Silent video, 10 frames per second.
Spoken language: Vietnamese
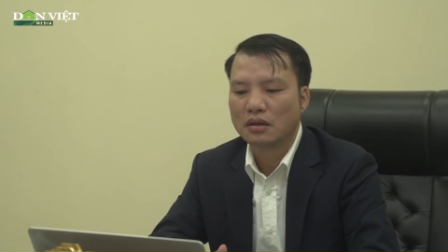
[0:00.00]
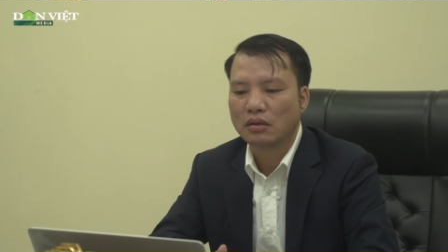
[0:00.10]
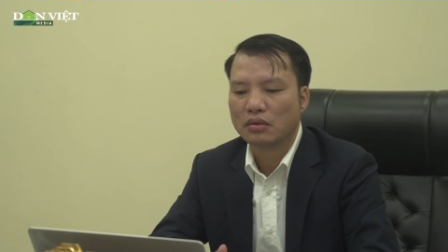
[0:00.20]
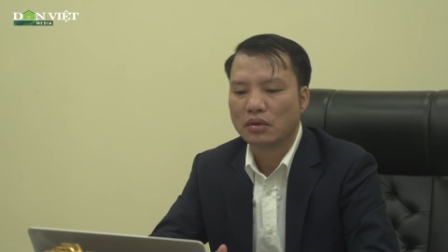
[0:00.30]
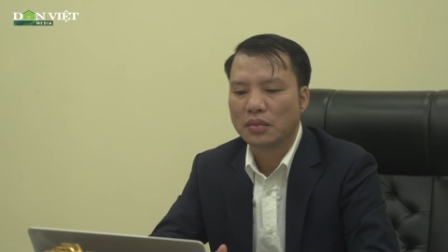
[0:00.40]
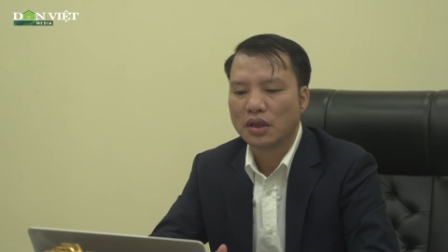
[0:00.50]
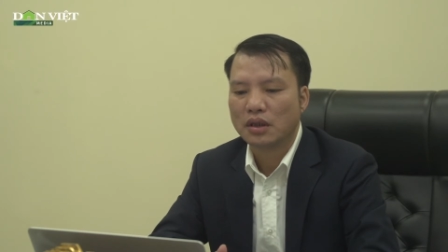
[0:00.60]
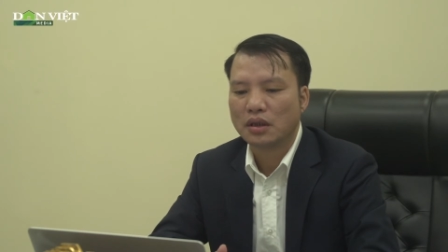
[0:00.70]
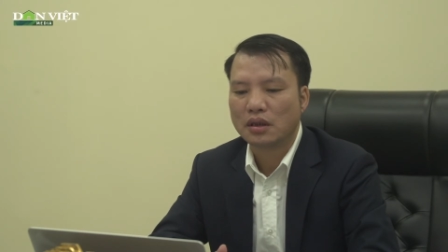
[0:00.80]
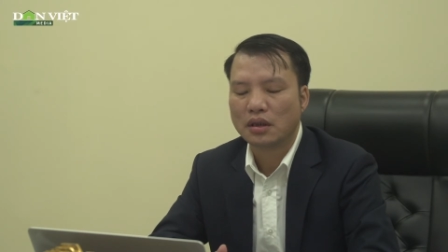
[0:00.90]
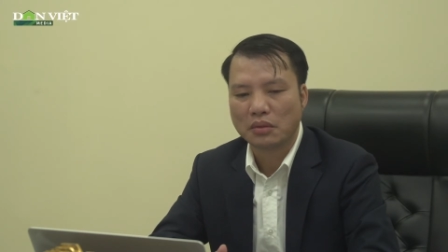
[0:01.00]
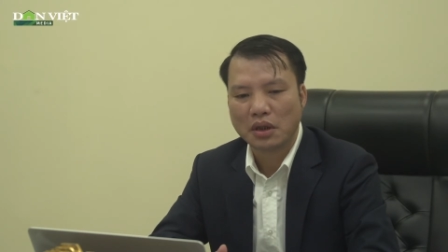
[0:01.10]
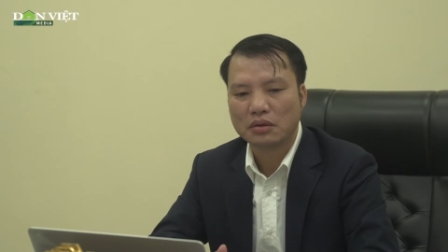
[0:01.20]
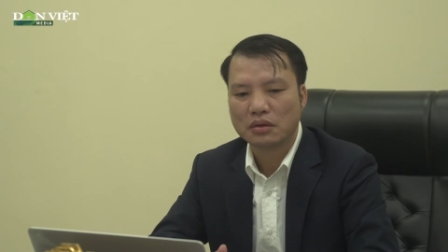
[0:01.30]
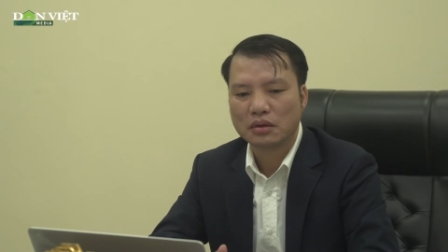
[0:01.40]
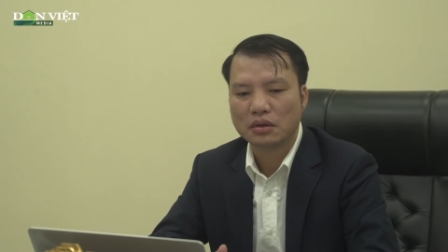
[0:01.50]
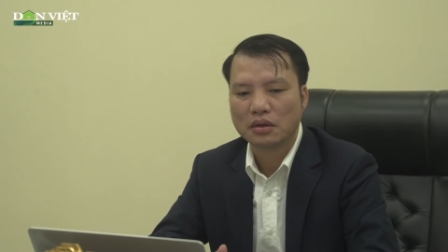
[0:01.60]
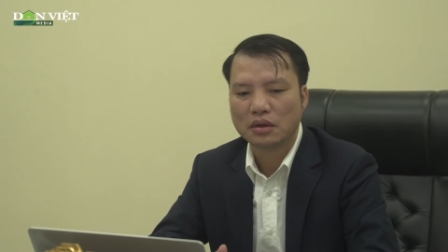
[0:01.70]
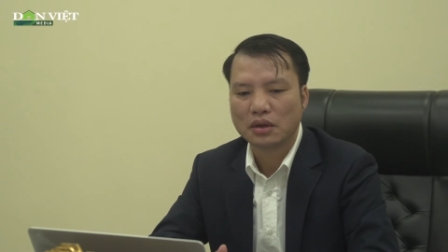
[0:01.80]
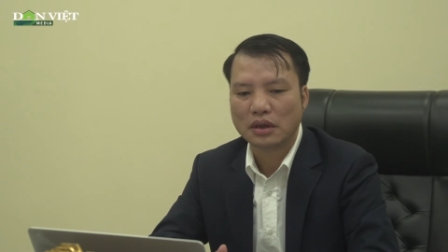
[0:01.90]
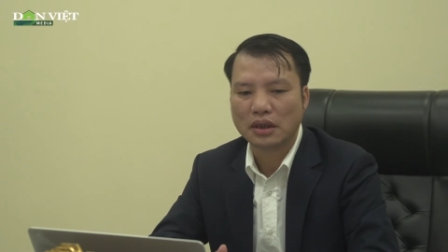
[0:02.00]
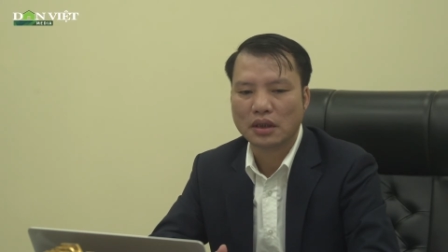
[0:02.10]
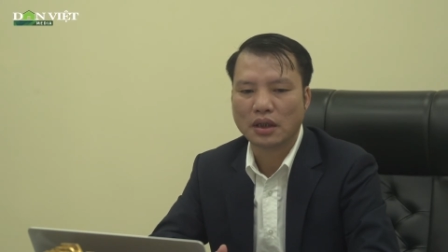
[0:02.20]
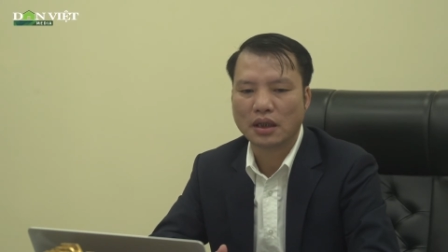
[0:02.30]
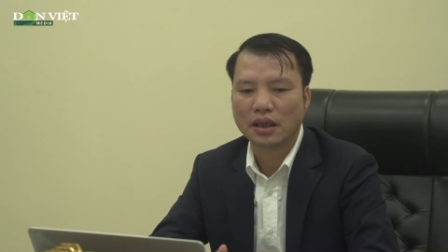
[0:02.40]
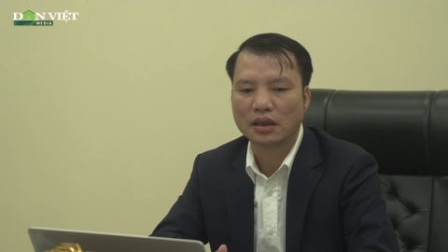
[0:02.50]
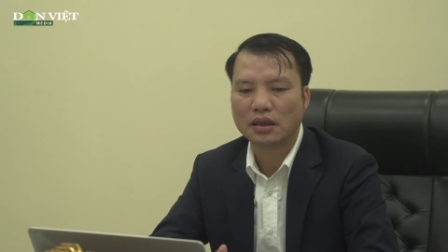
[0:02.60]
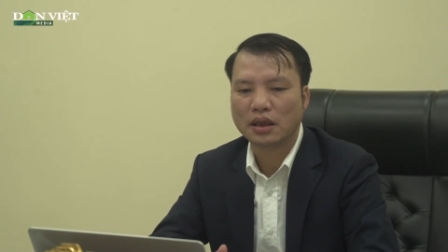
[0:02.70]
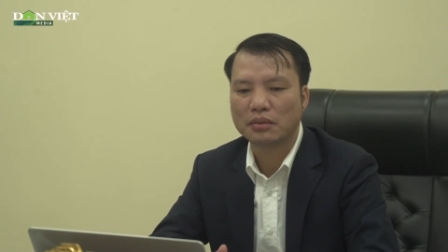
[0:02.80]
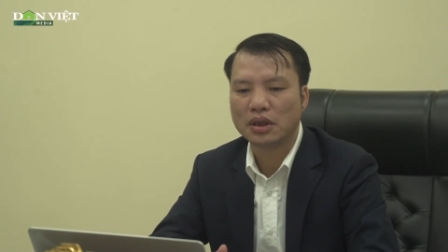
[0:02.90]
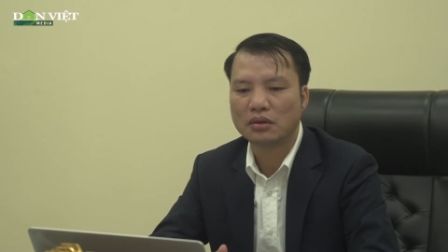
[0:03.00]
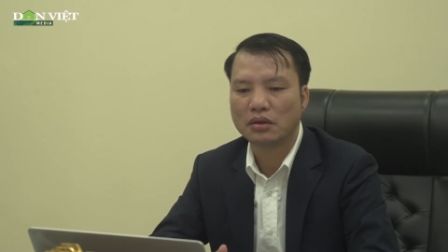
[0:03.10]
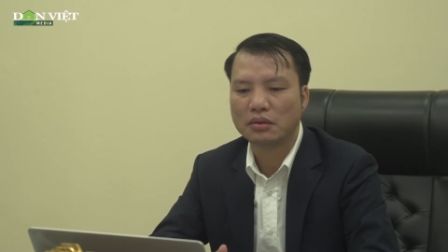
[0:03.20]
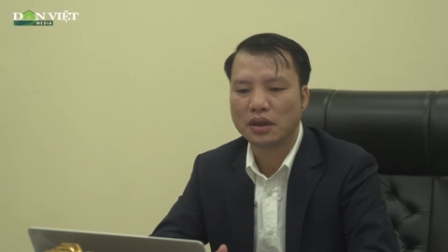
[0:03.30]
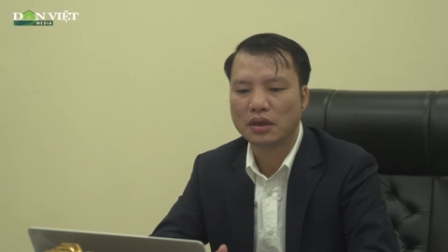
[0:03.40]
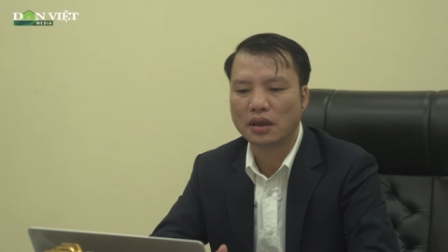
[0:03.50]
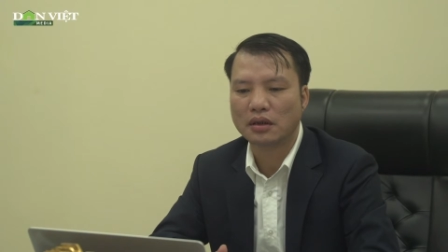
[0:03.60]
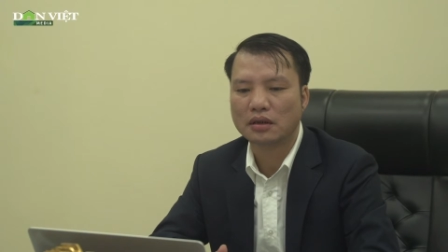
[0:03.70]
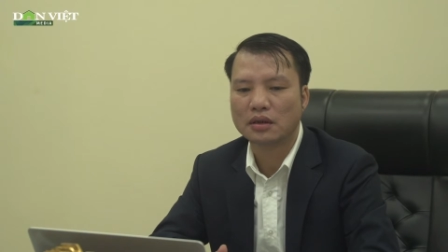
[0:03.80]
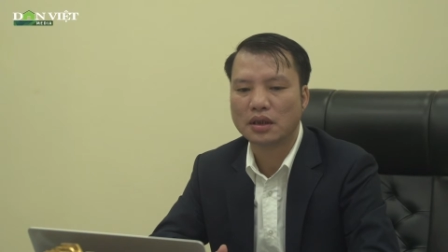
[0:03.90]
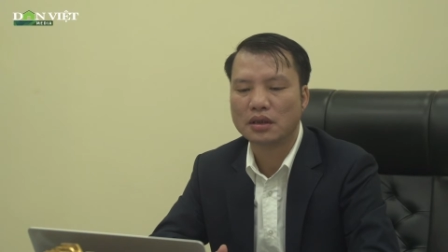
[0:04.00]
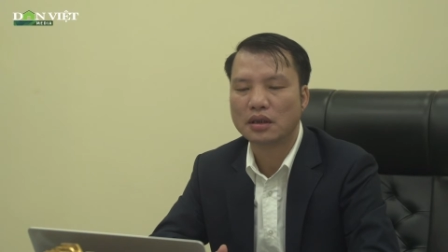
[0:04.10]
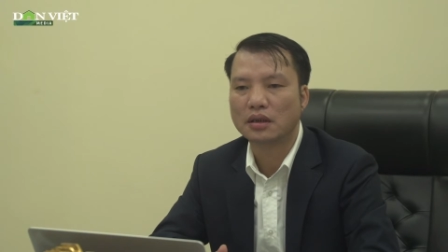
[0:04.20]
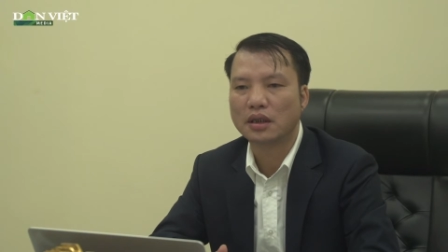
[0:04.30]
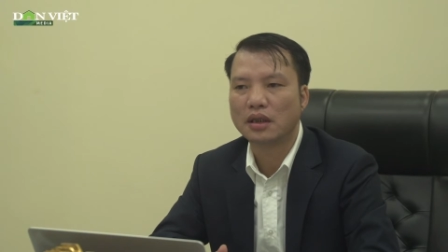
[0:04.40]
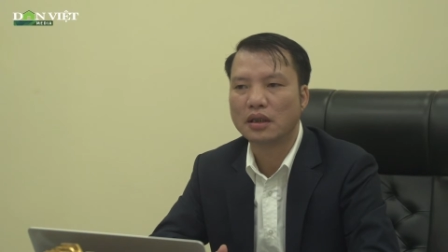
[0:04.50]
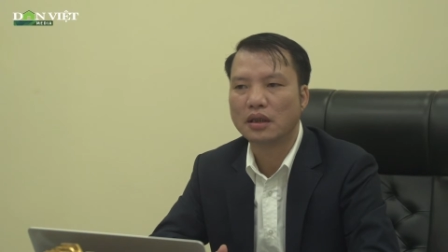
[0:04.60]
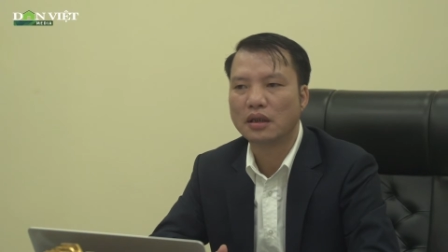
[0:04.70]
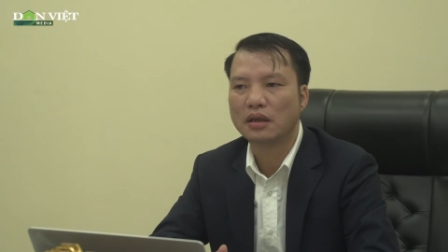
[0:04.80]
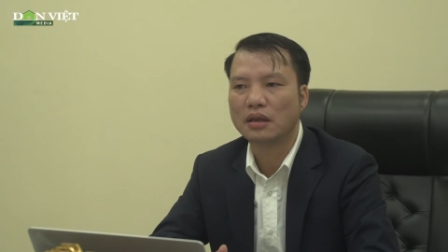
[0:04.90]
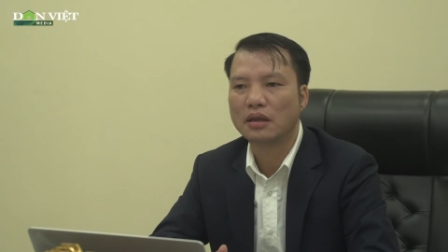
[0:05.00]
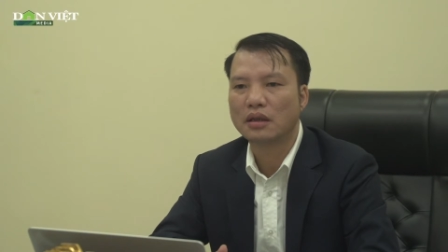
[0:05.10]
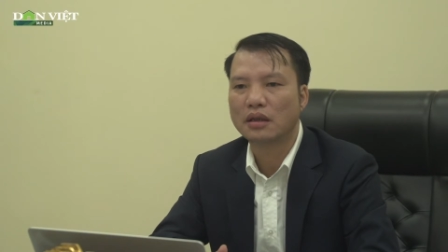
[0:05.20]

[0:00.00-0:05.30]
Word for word: nông thôn mới kiểu mẫu. Thì à, ngành đã tham mưu cho Ủy ban tỉnh xây dựng cái à,